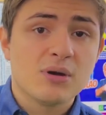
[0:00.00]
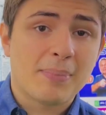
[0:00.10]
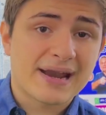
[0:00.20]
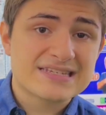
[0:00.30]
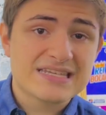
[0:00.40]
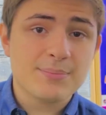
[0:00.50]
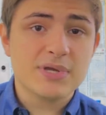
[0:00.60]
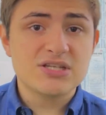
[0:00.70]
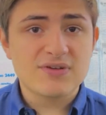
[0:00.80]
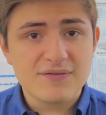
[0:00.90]
para sempre
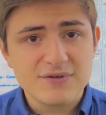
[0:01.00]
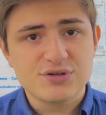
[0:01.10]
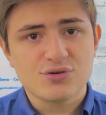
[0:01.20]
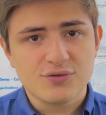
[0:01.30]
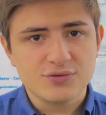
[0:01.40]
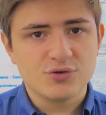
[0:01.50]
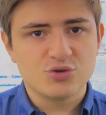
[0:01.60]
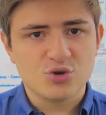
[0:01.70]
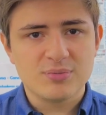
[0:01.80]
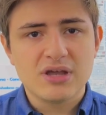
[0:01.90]
que tiver vídeo novo no
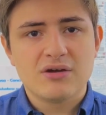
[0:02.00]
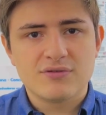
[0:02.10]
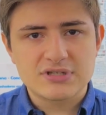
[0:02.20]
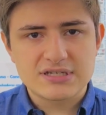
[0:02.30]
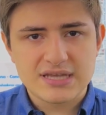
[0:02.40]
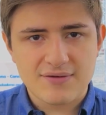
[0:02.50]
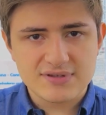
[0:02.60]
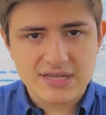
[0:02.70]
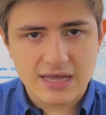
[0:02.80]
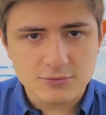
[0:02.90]
YouTube você ser
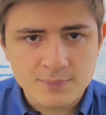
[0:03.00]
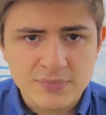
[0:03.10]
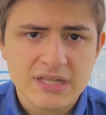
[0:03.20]
avisado.